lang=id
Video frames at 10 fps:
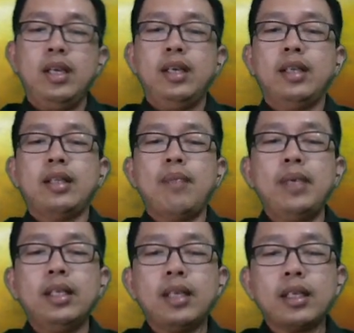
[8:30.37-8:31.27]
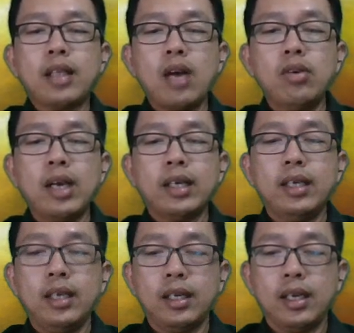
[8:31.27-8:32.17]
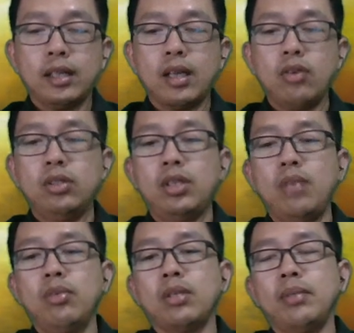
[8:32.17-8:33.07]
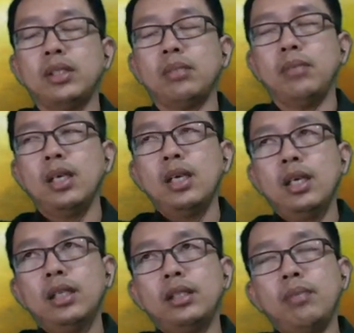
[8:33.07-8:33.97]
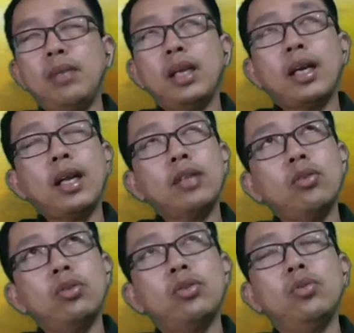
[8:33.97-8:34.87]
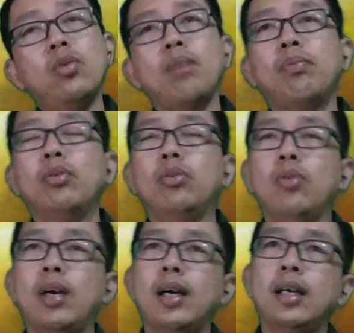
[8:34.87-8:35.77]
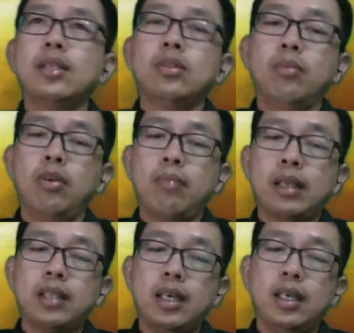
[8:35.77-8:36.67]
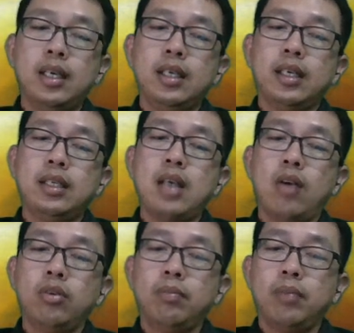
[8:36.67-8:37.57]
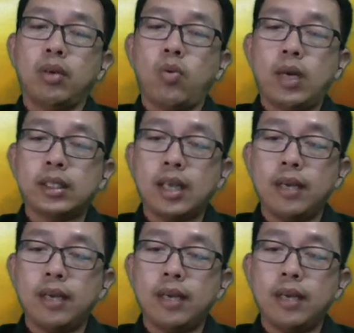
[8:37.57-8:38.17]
Nah, tapi kita ketahui akhirnya tahun 1000 sampai 922 sebelum Masehi kan Daud berkuasa.